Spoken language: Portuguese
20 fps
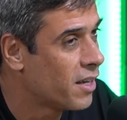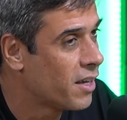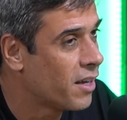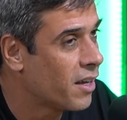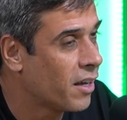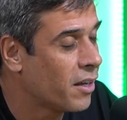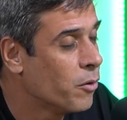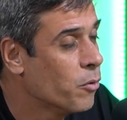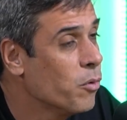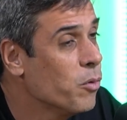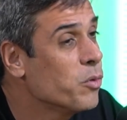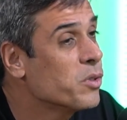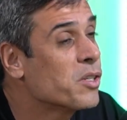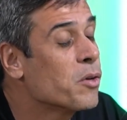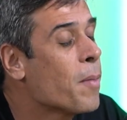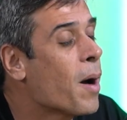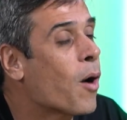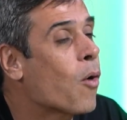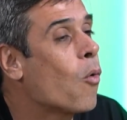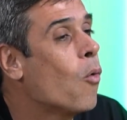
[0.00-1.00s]
Não usa
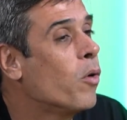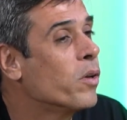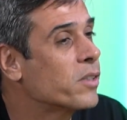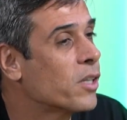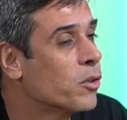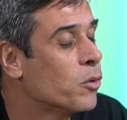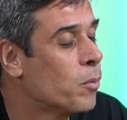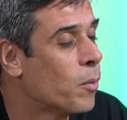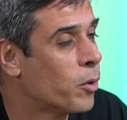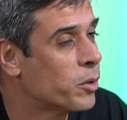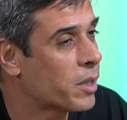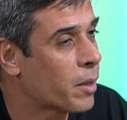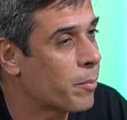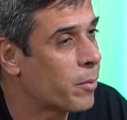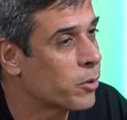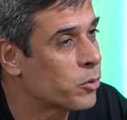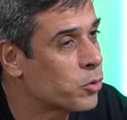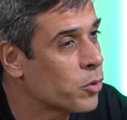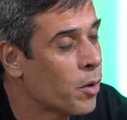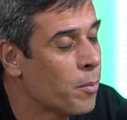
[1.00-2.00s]
uma conta de uma outra
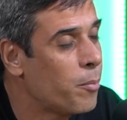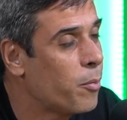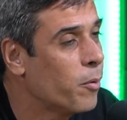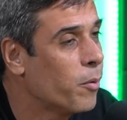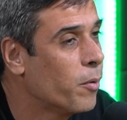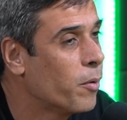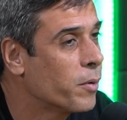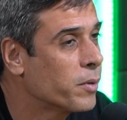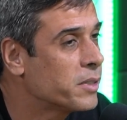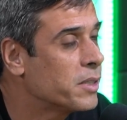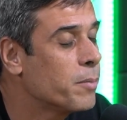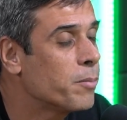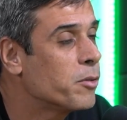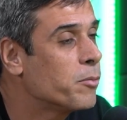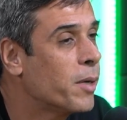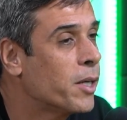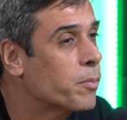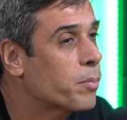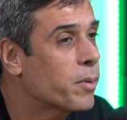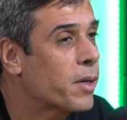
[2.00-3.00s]
pessoa por
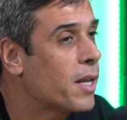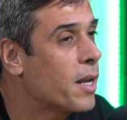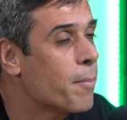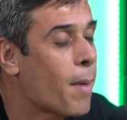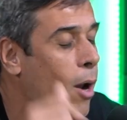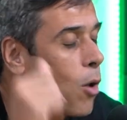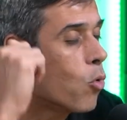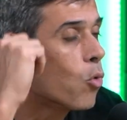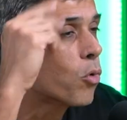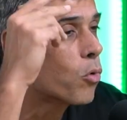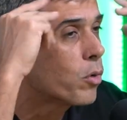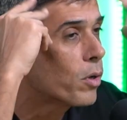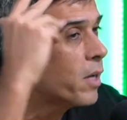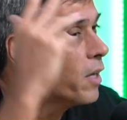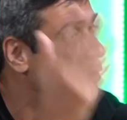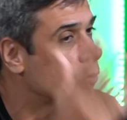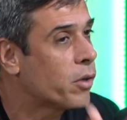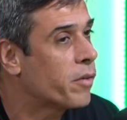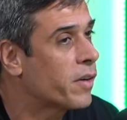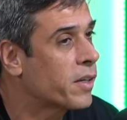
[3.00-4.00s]
simplesmente porque ele é maluco que
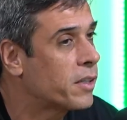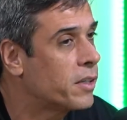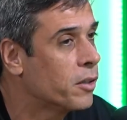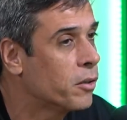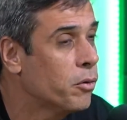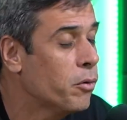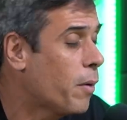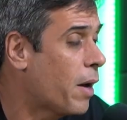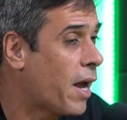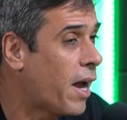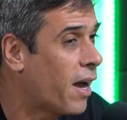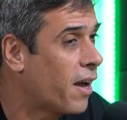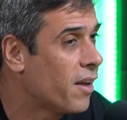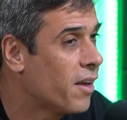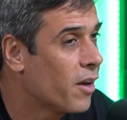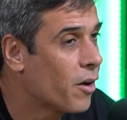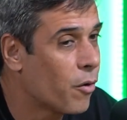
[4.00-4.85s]
resolve aquilo. Não é.